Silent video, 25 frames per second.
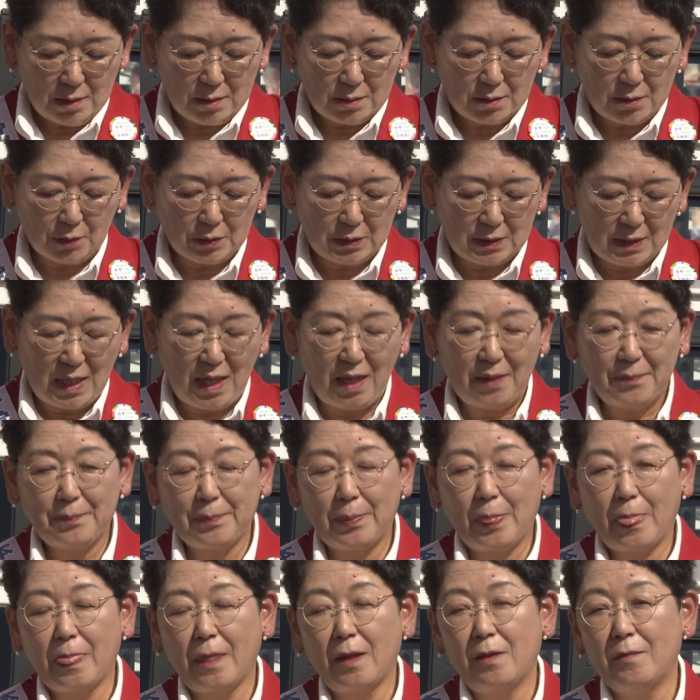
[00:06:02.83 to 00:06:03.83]
そして
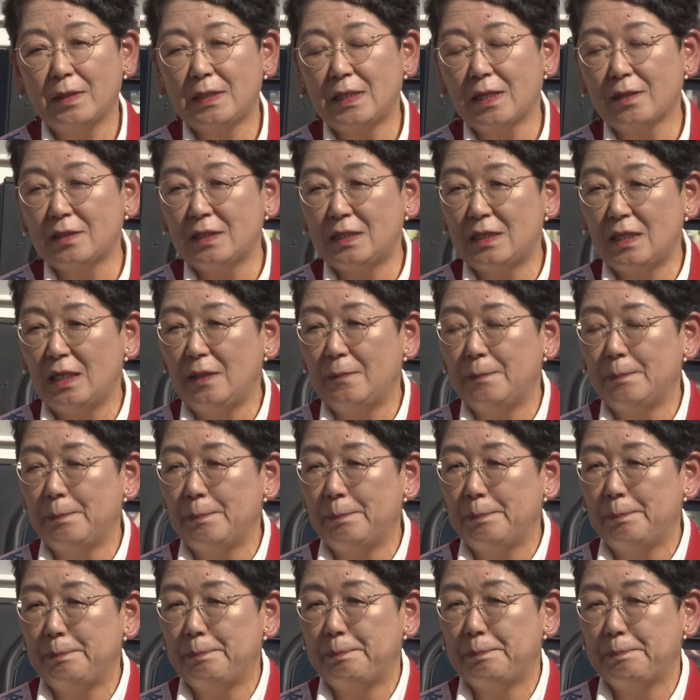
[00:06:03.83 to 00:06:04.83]
私、
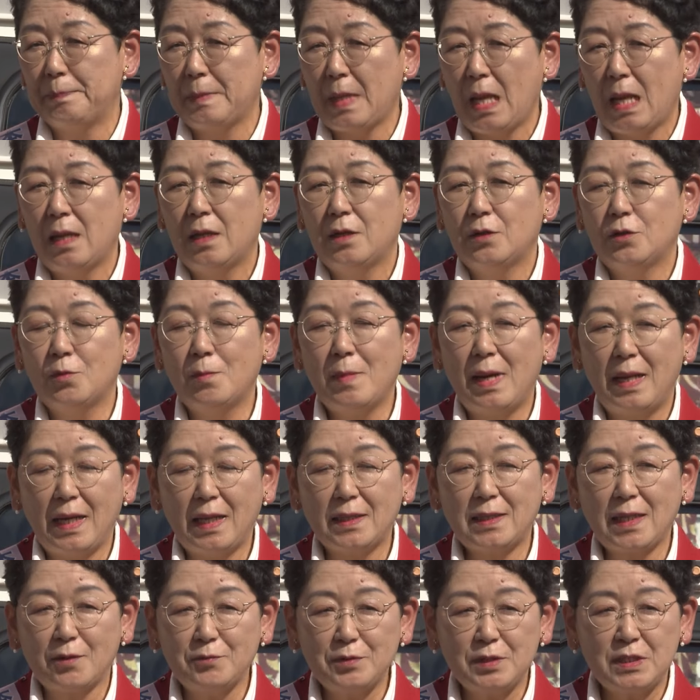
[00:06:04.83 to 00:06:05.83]
生ま
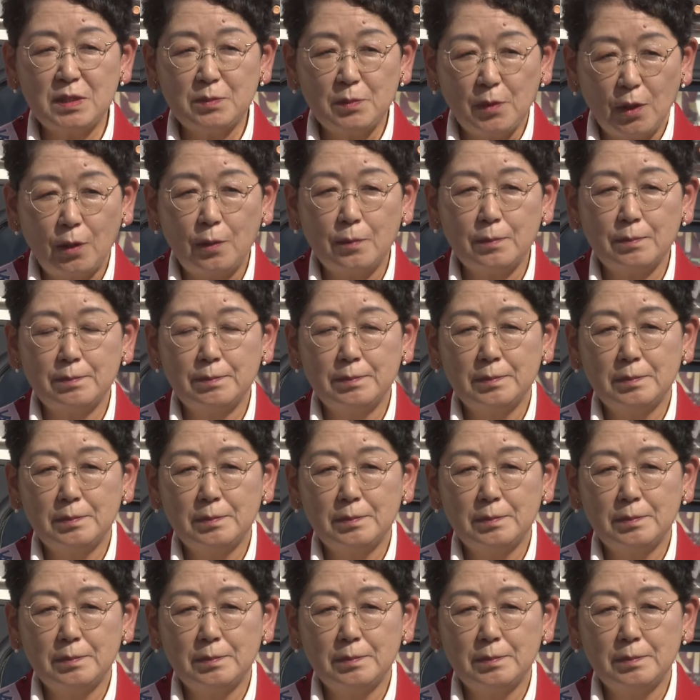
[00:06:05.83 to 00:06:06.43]
れたうちも